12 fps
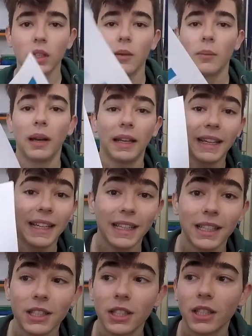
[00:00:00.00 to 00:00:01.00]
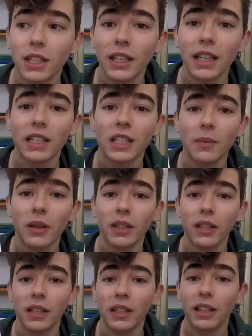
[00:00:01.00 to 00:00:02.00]
Vale, este sería el esquema
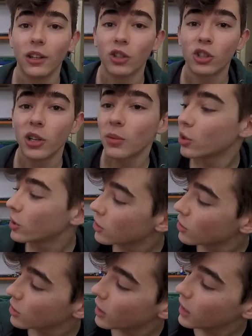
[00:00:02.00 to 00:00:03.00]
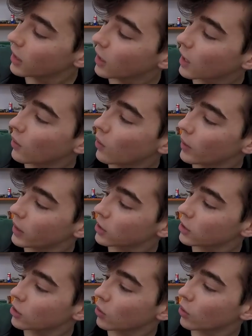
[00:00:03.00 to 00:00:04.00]
de los servos estos. Como veis,
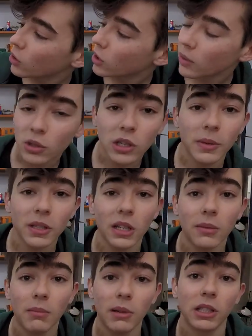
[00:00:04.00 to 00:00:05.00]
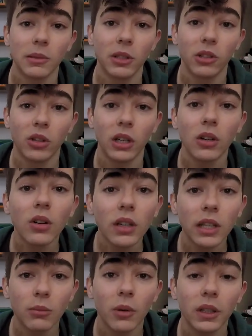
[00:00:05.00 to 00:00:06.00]
son unos servos que pesan más de medio kilo
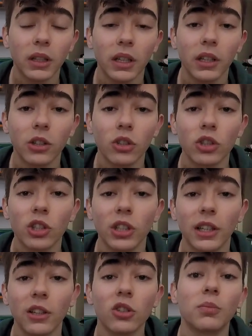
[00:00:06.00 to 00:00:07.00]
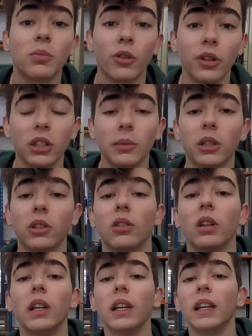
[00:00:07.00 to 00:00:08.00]
y mueven 380 kilos por centímetro.
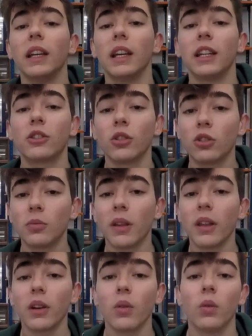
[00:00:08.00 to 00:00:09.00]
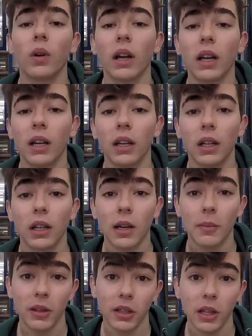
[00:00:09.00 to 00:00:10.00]
Esto nos va a dar una
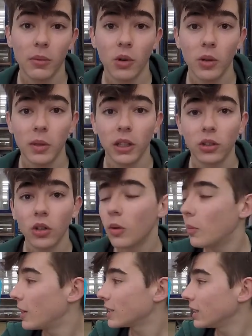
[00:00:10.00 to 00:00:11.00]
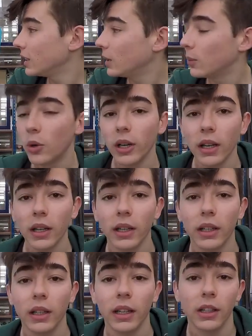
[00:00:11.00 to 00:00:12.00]
capacidad de movimiento bastante buena
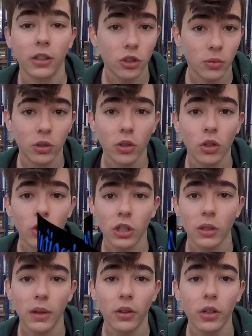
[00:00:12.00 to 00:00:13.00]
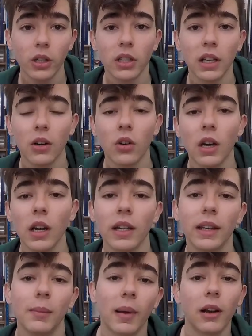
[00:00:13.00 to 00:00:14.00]
en, sobre todo los elevadores y la cola
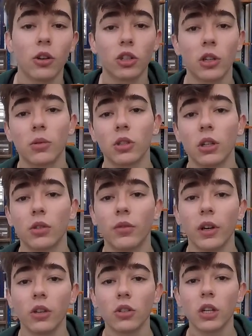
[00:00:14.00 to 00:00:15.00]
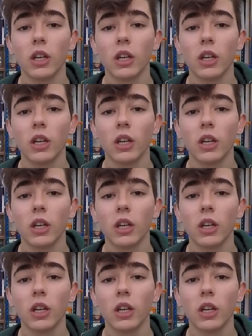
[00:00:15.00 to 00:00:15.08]
y para los servos de los frenos